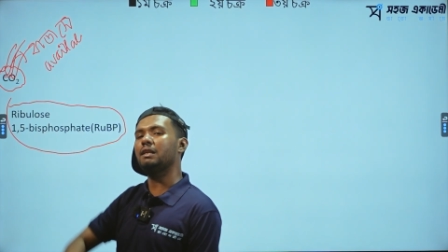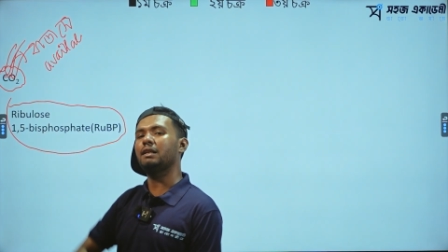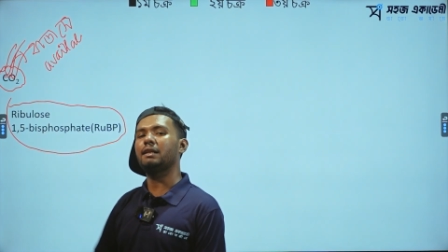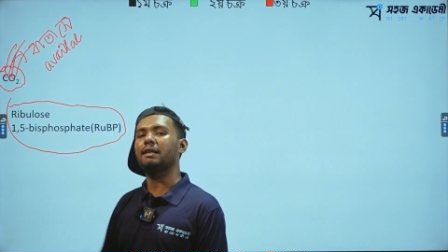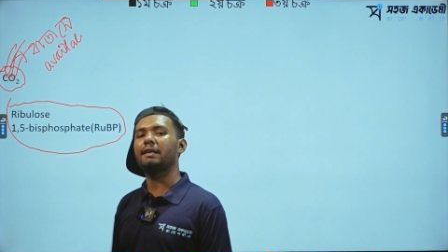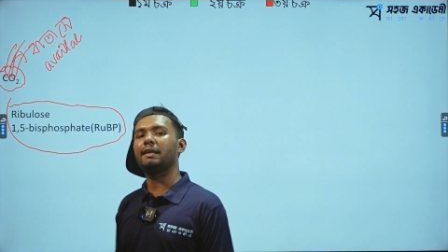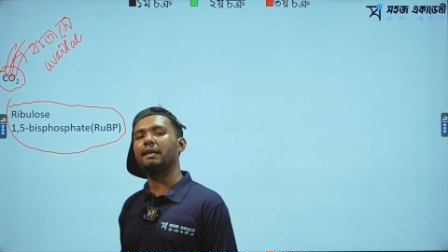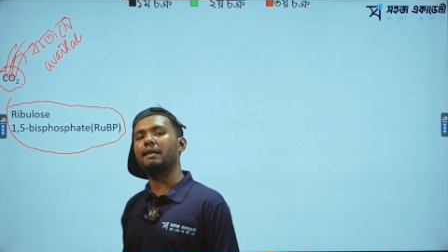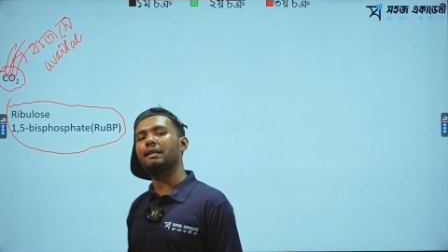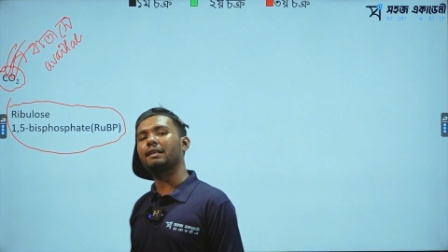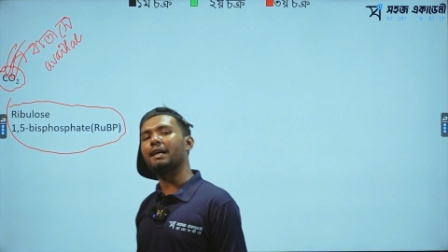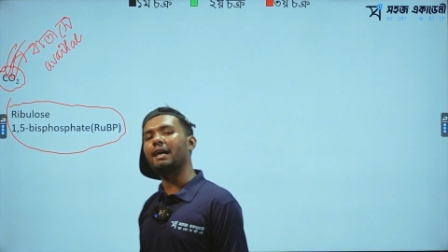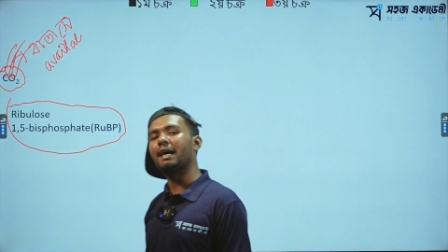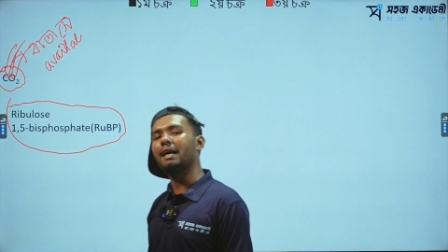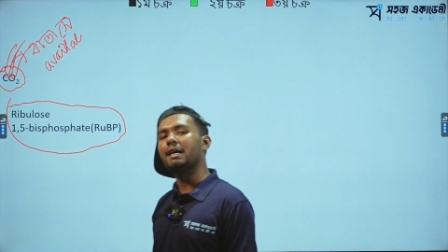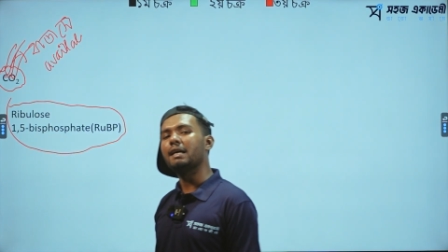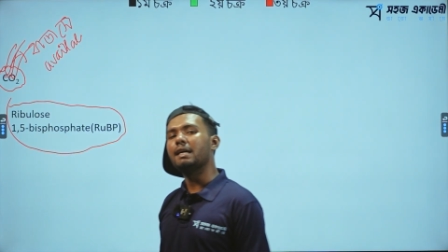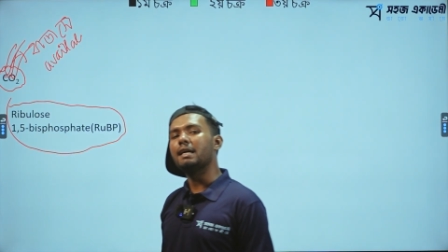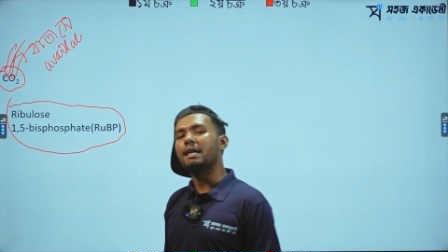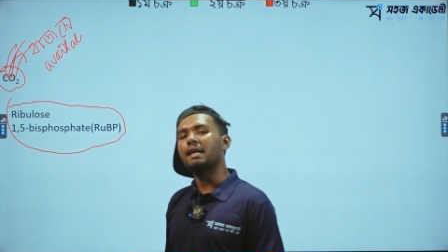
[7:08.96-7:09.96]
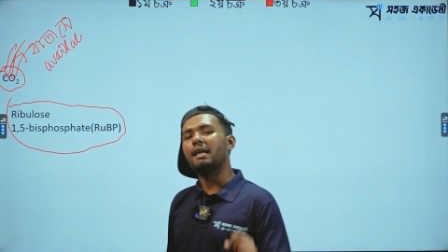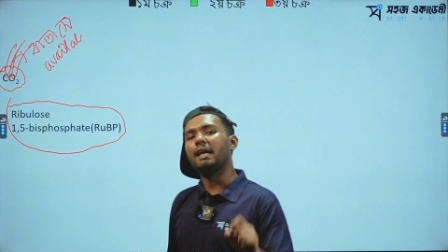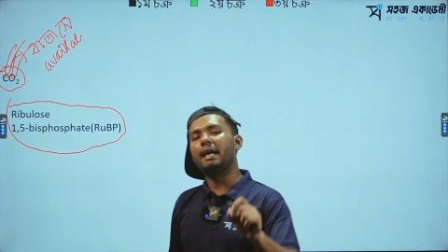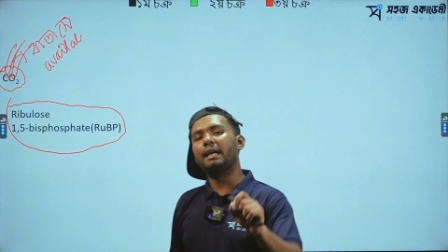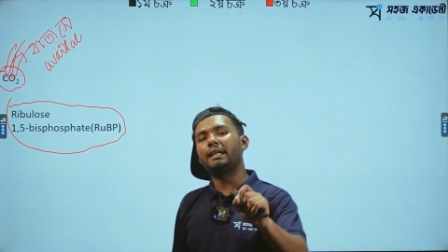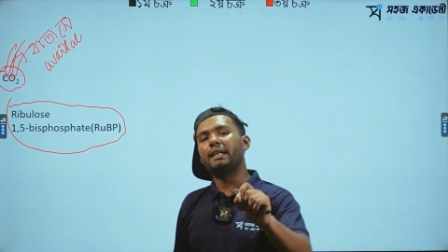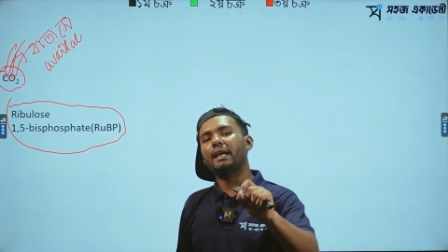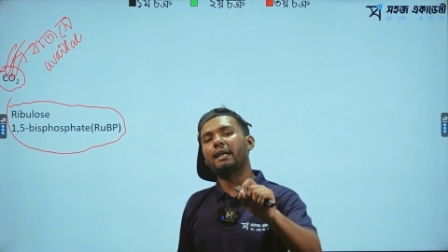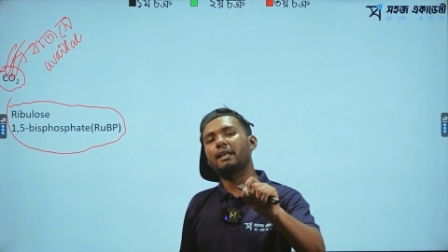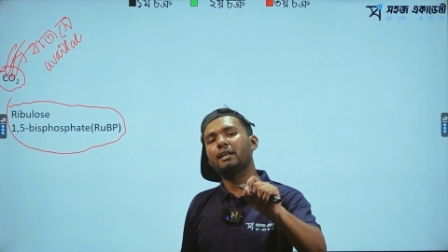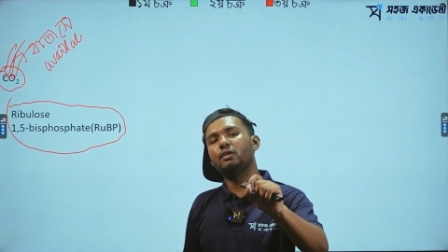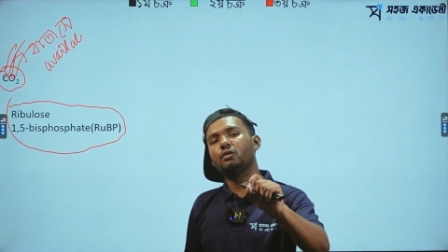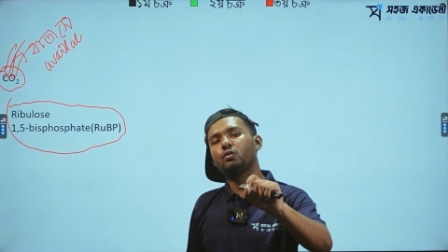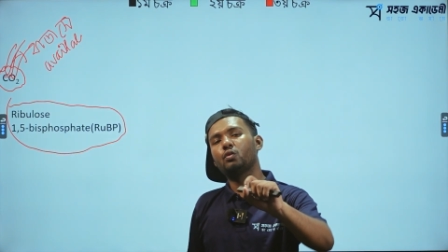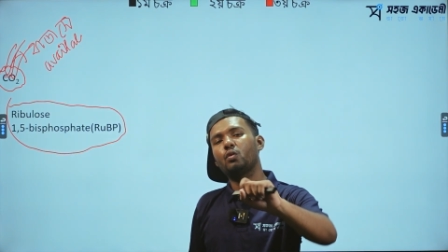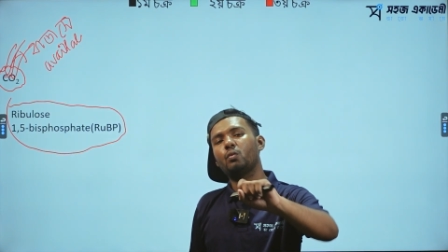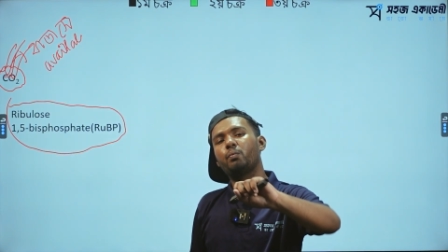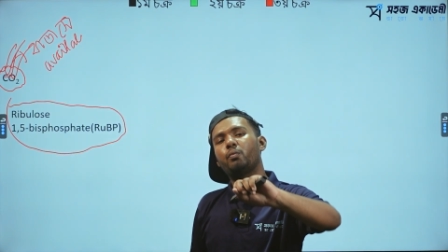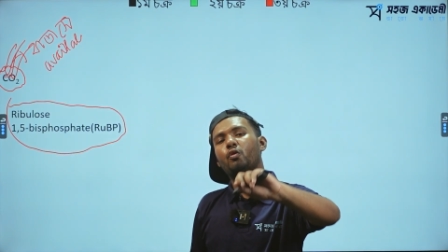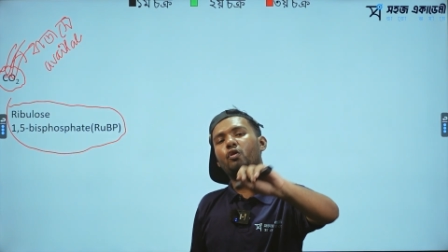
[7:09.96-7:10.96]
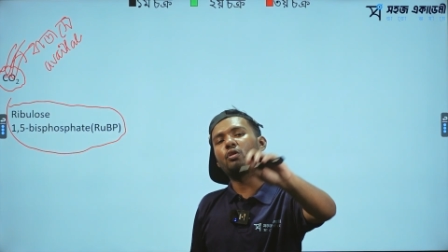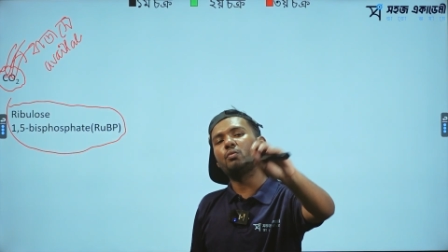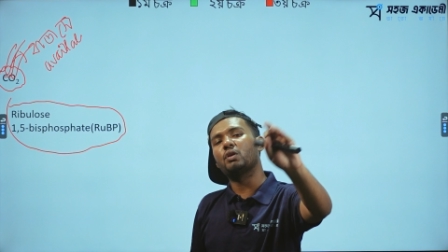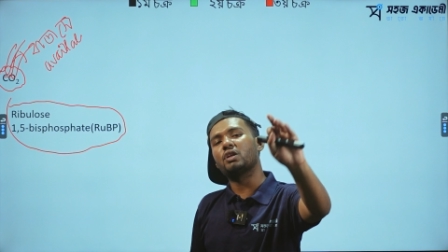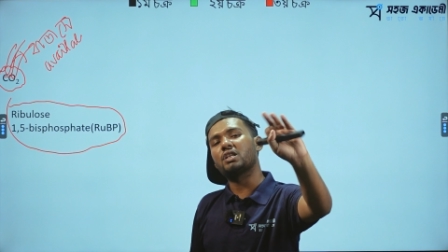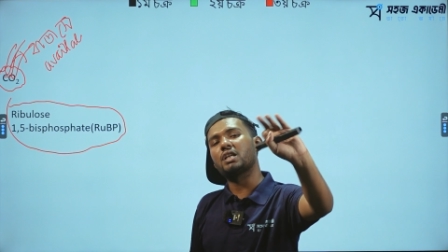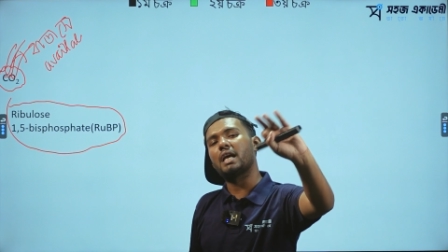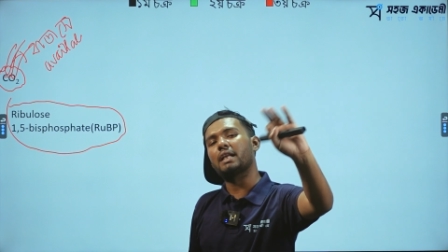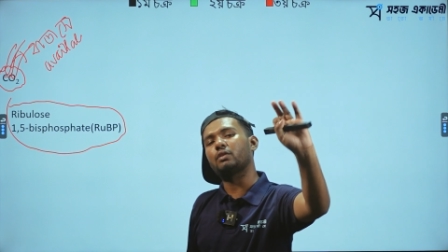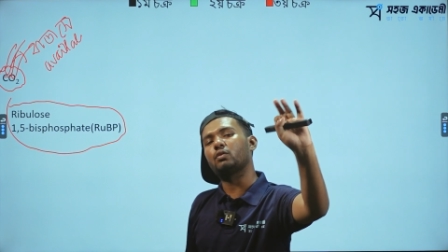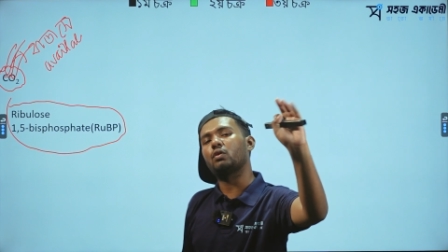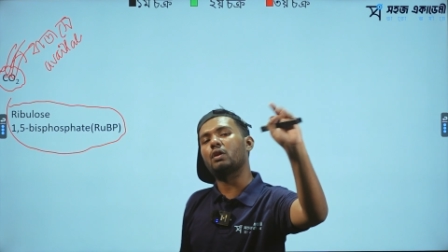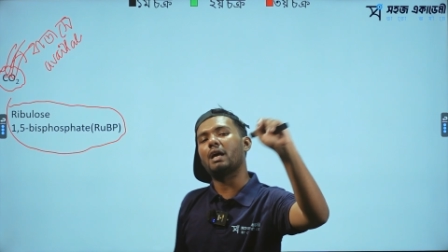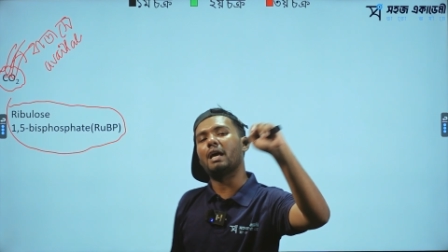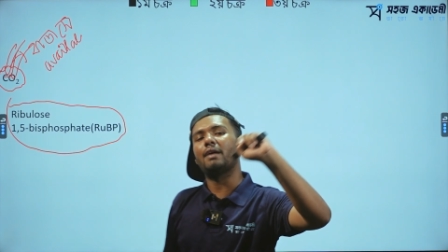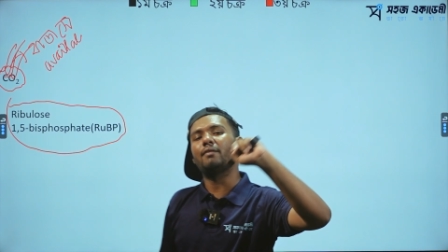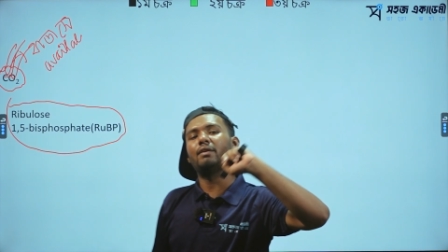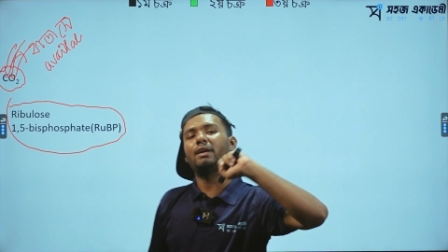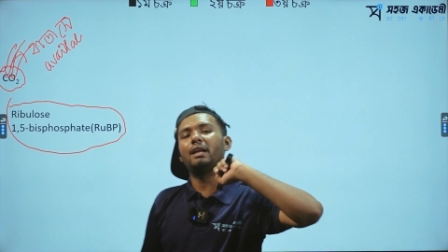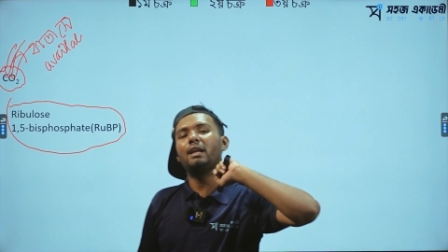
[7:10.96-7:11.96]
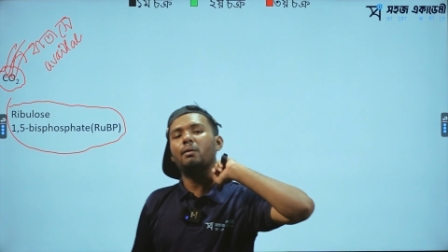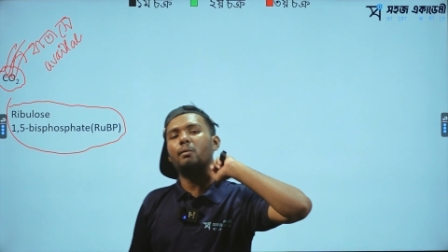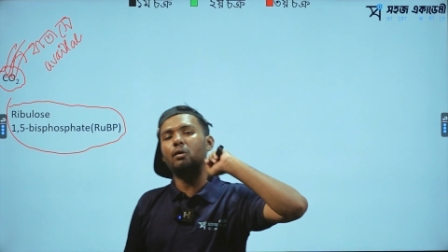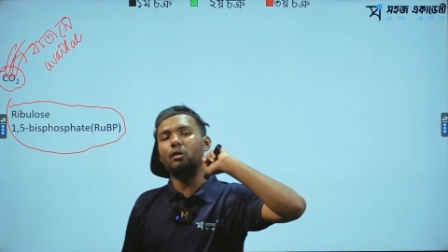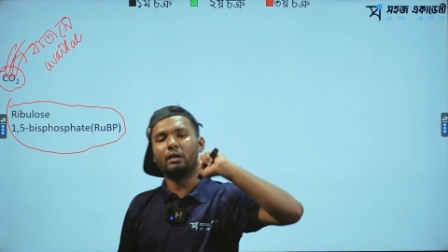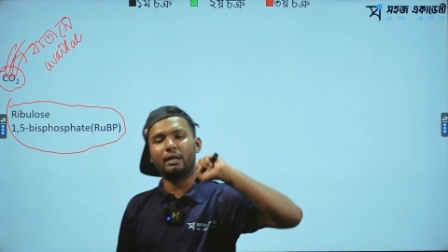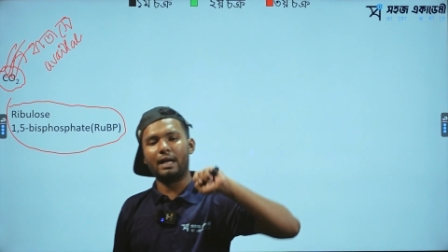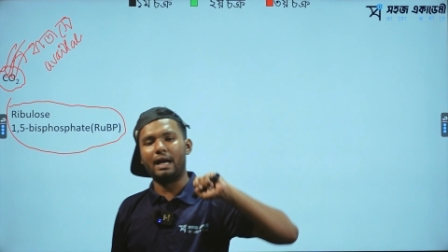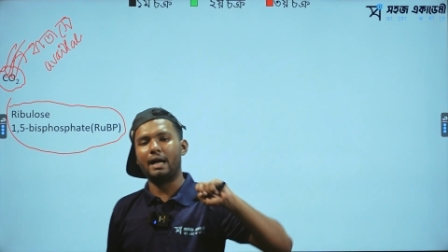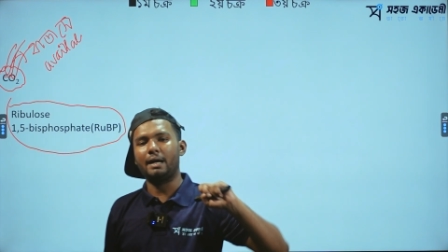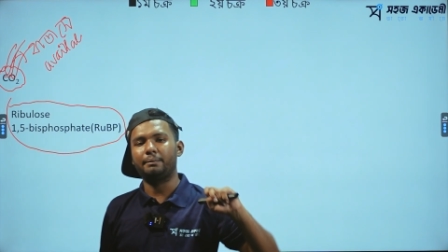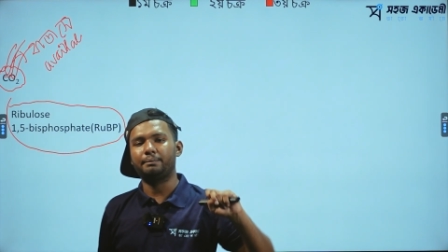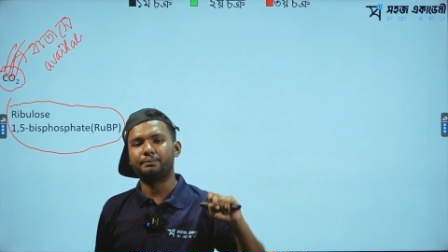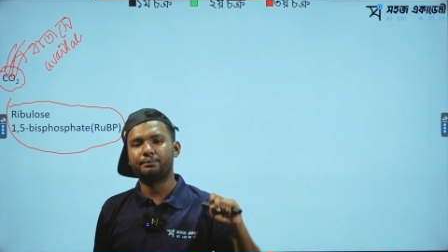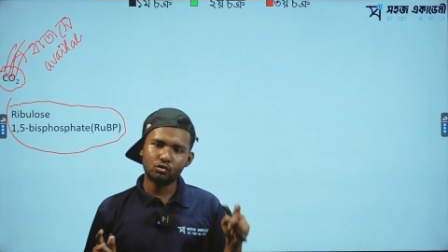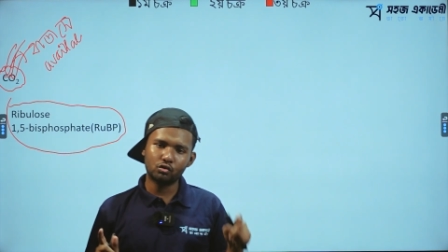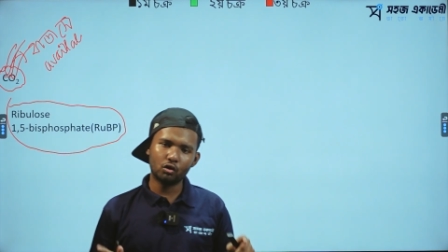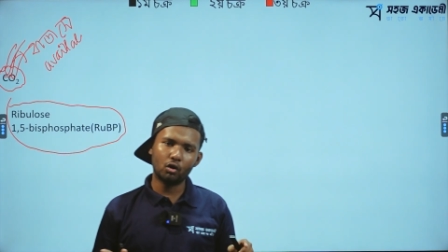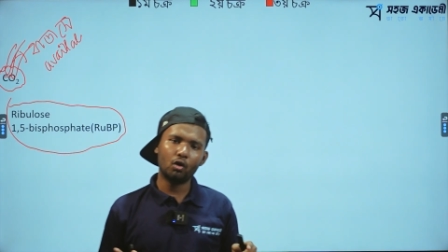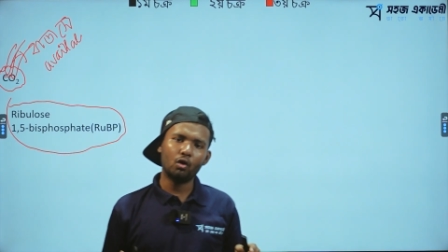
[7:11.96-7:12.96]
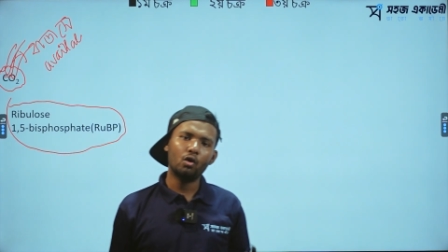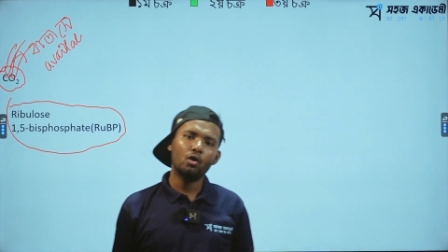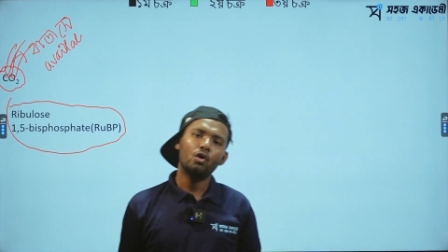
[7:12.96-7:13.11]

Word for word: ইনগ্রিডিয়েন্টটা এইটা কিন্তু পরিবেশে এতটা অ্যাভেলেবল না সো